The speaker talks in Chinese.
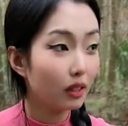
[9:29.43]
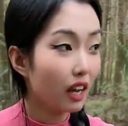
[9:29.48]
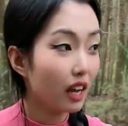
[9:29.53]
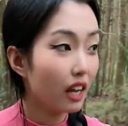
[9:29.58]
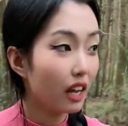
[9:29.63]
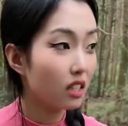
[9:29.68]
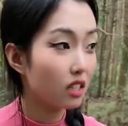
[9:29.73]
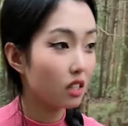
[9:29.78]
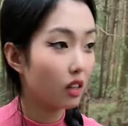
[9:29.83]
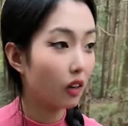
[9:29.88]

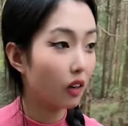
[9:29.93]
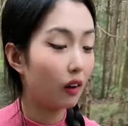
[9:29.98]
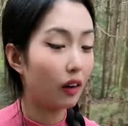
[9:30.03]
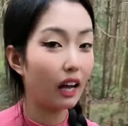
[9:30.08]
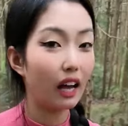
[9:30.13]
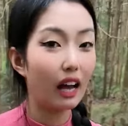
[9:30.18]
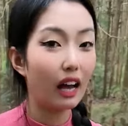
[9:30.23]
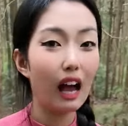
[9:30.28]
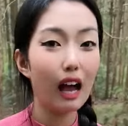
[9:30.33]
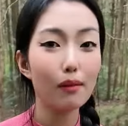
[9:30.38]
太少了，
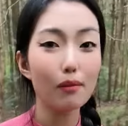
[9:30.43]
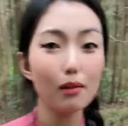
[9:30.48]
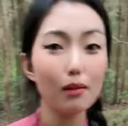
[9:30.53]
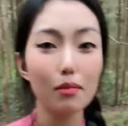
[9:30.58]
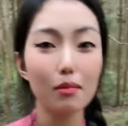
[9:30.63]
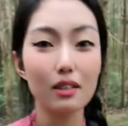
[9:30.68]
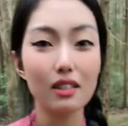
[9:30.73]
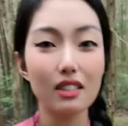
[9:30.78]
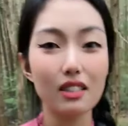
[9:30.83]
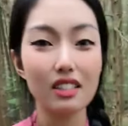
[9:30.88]
阿妹
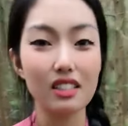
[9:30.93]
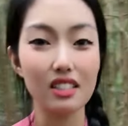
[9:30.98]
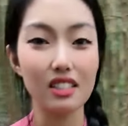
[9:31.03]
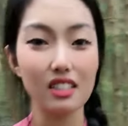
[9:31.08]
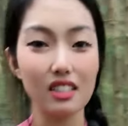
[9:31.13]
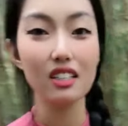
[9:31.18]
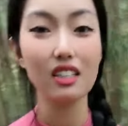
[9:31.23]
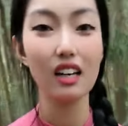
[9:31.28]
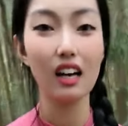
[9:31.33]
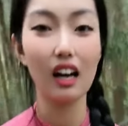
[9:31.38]
们
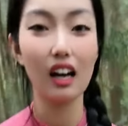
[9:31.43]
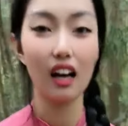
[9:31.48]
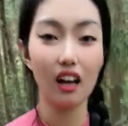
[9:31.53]
急。